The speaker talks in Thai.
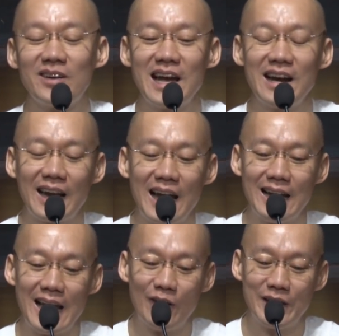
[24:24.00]
พอนั่งใกล้
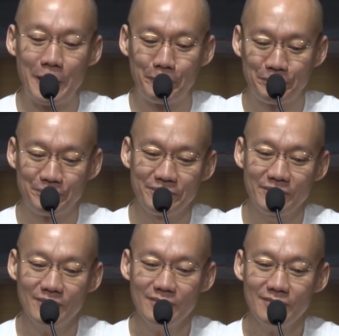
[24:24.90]
แล้วเนี่ย
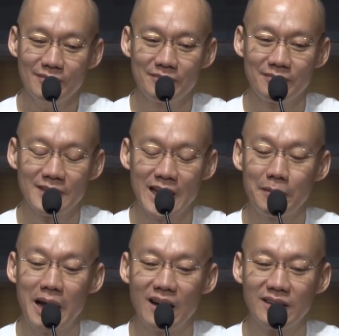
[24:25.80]
สั
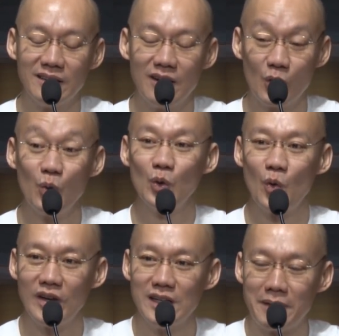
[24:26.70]
กพักหนึ่งรู้
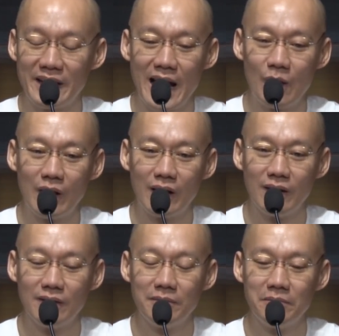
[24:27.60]
ตัวขึ้นมาได้ว่า
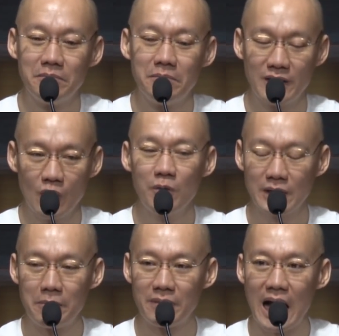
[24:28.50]
มันต้อง
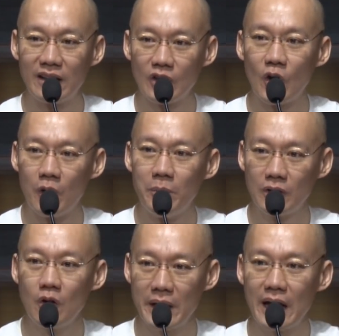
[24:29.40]
ทำงานต่อ
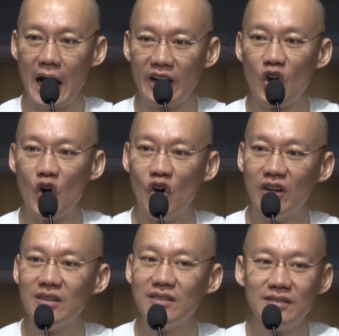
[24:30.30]
มันต้องไปขายของ
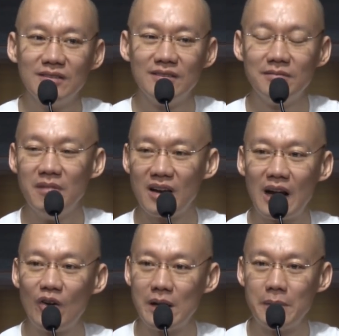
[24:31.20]
เหมือน
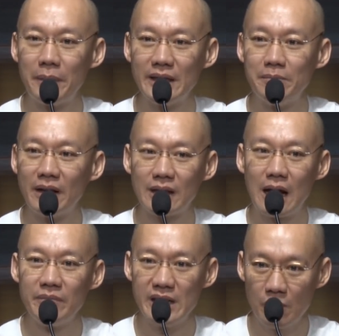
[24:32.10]
เราเนี่ยมาปฏิบัติ
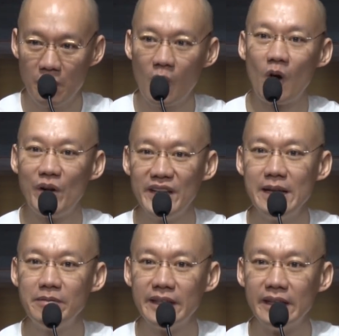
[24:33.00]
ธรรมเดี๋ยวพอออกวัน
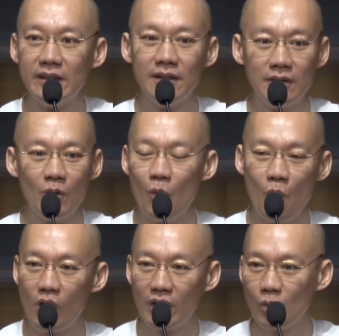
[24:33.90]
ที่ยี่สี่โอ้
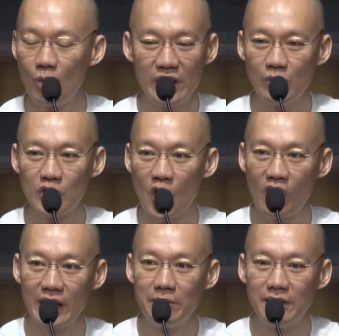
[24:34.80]
โหกูรีกูจอ
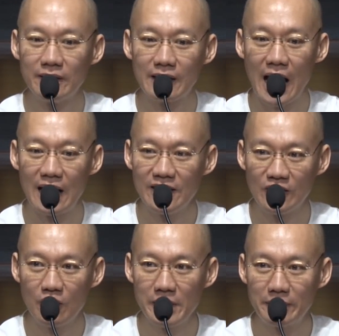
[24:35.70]
รีบเลยตายแล้ว
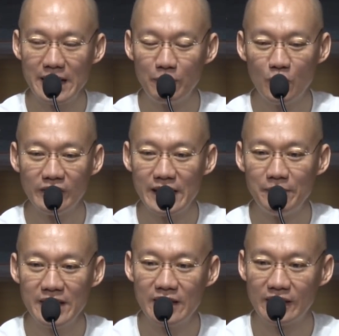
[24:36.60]
เดี๋ยวต้องเตรียมนู่นเตรี
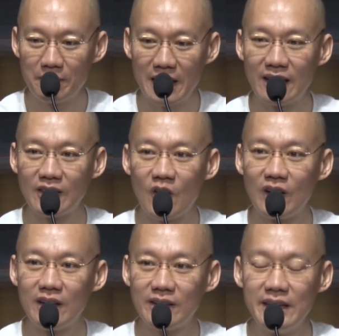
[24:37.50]
ยมนี่เดี๋ยวทำงานต่อ
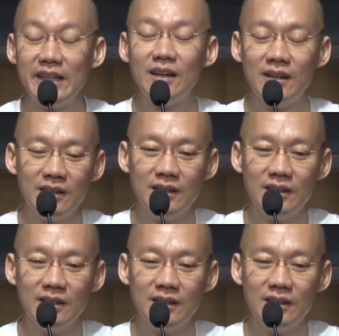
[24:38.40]
แล้วคิด